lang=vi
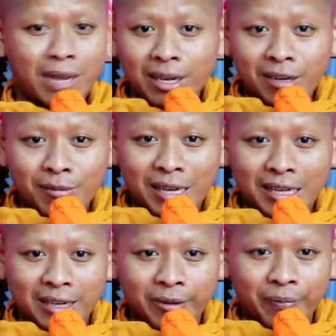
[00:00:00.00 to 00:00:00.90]
mấy đứa men
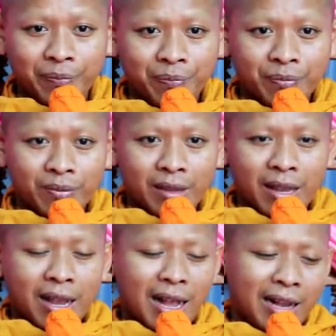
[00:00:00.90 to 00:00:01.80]
nhận được
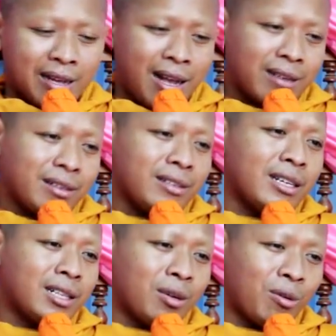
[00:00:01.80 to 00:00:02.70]
à khăng nâng
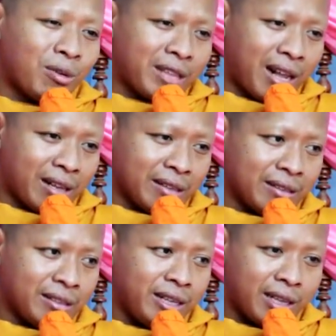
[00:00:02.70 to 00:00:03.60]
chết thô ta
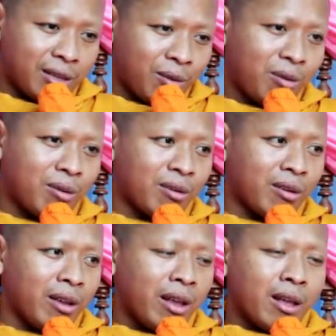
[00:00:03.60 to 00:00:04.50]
chết thô
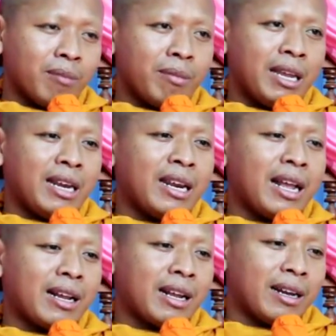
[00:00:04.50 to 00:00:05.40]
miền
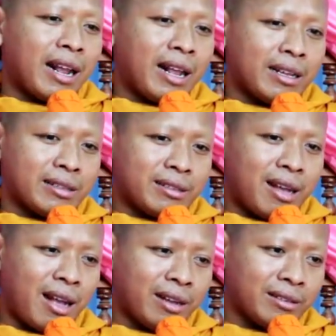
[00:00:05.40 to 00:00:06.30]
lệ khả nạ
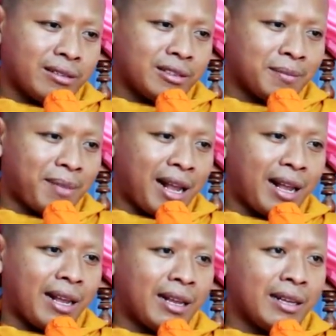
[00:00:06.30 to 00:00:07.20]
khăng sập
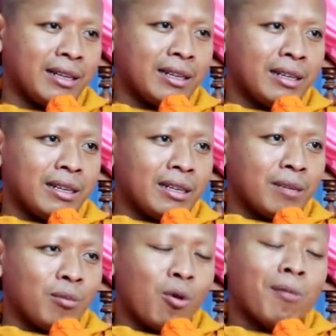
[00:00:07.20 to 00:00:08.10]
ba
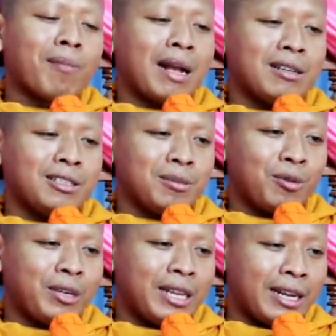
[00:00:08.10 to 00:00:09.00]
mua mai chỉ
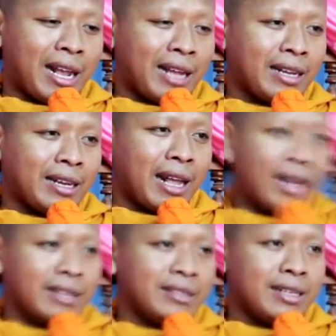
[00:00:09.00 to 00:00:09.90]
mui để na
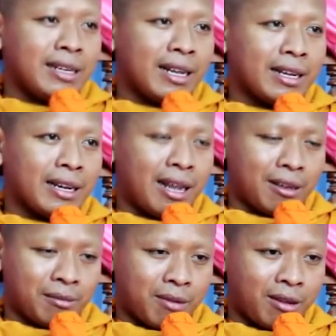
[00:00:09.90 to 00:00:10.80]
nâng chia lệ khả nạ
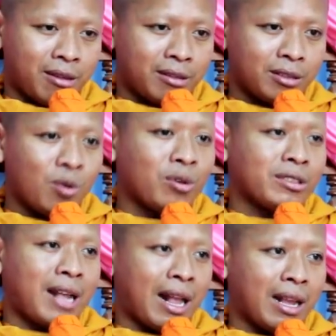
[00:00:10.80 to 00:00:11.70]
bó tô
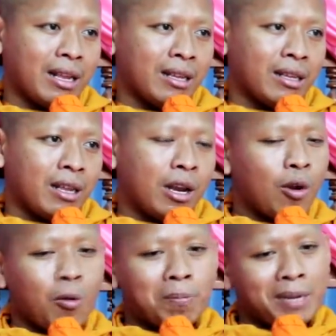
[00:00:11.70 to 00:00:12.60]
xạ
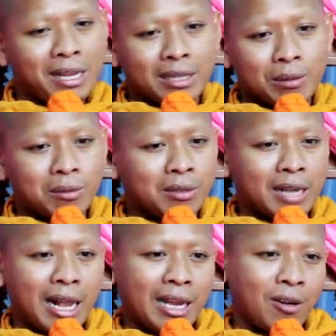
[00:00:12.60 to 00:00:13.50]
lốp hệ thổ
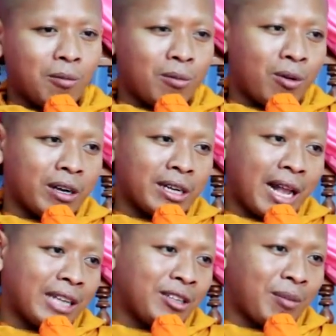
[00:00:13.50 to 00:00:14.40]
ca lốp luồn
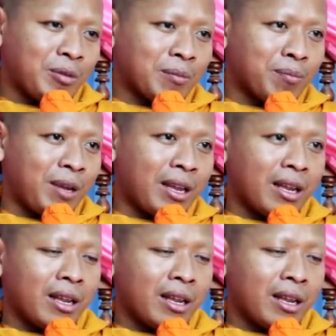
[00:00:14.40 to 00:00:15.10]
ca chọp chuẩn bị